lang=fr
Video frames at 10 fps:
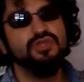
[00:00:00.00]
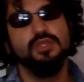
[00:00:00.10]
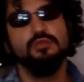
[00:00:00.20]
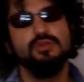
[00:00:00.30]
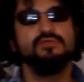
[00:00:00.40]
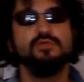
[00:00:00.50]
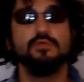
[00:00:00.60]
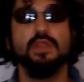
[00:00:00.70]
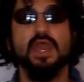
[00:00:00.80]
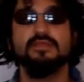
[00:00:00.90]
acheter des lunettes de
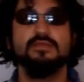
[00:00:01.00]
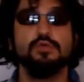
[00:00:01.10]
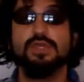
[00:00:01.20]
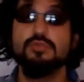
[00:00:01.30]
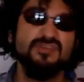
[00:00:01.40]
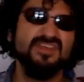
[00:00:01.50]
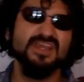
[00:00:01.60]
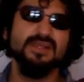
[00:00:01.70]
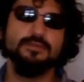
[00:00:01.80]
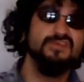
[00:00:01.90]
soleil, des trucs
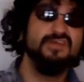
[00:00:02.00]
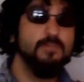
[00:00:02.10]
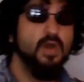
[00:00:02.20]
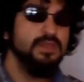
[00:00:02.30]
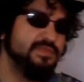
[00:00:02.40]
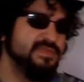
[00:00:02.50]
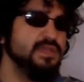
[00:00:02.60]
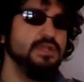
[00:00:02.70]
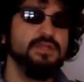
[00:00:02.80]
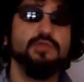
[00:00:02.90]
inutiles, des vêtements
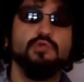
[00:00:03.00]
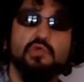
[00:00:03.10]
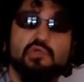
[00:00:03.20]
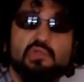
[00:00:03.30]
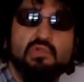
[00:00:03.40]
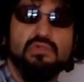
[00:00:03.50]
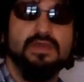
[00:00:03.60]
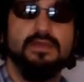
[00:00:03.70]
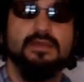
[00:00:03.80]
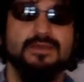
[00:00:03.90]
inutiles, des chaussons,
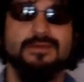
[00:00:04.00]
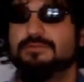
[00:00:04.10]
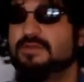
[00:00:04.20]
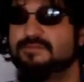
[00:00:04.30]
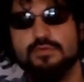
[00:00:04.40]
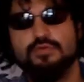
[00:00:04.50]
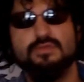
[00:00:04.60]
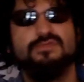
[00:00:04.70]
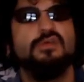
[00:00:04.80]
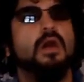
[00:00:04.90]
des,
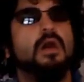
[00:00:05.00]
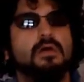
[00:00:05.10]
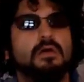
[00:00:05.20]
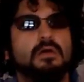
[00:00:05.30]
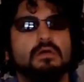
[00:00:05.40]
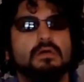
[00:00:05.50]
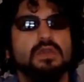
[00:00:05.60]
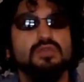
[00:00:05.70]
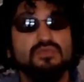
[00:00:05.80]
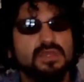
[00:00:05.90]
véhicules volants
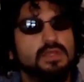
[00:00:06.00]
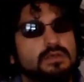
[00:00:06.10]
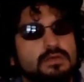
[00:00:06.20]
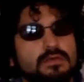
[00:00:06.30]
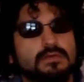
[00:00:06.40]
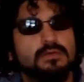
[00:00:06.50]
inutiles.